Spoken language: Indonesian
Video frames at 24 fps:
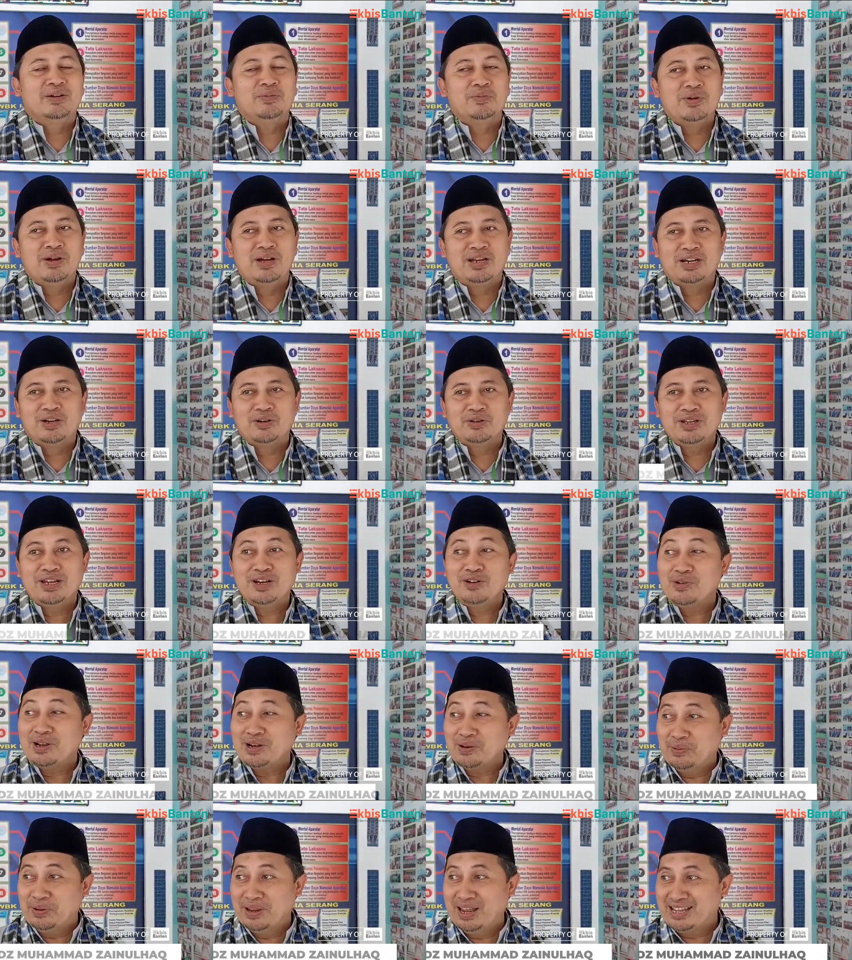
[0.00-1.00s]
Kemarannya
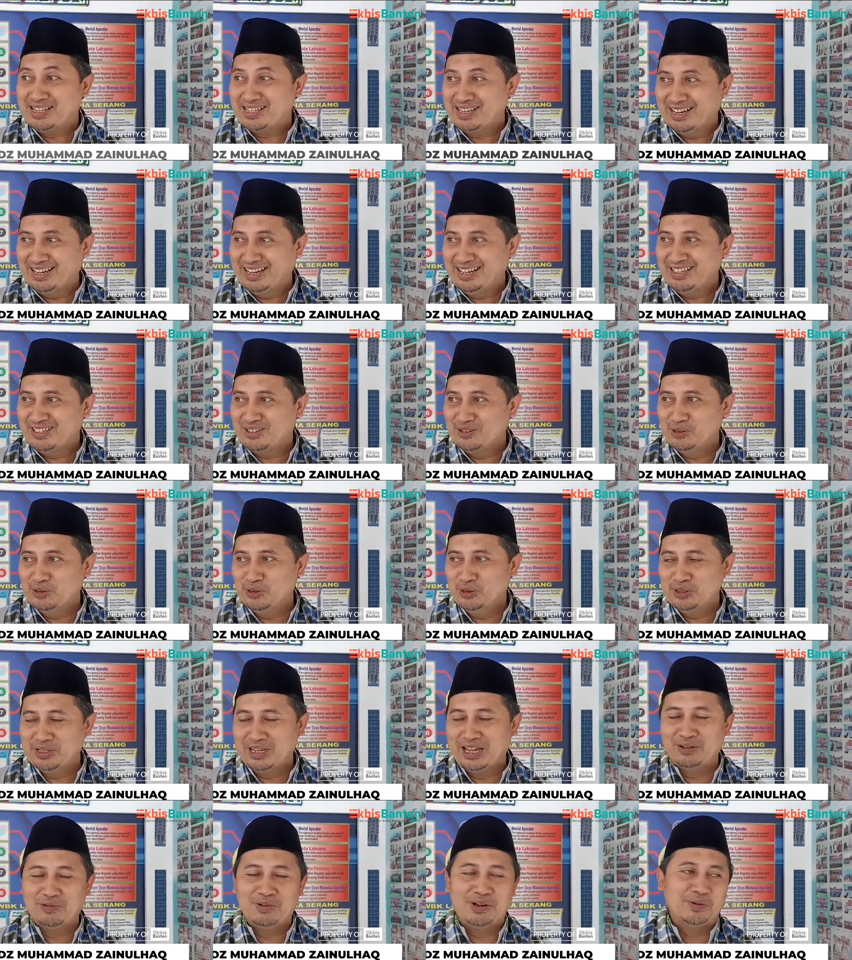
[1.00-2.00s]
luar biasa nih,
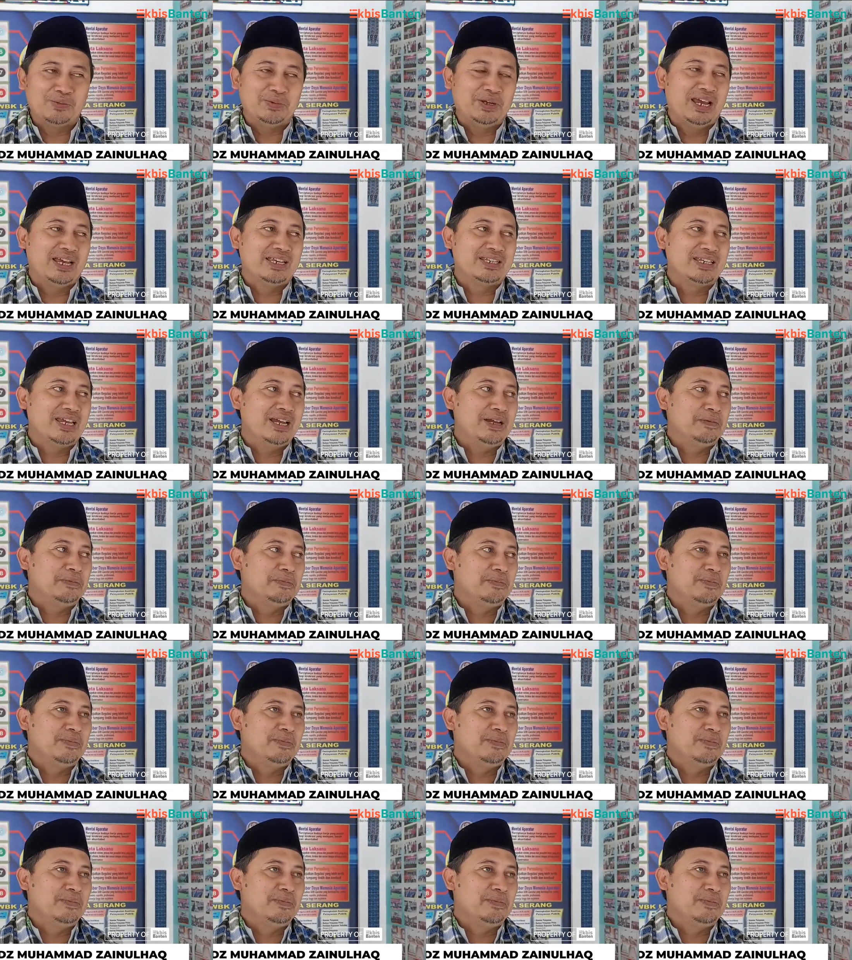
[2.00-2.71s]
sebelumnya luar biasa.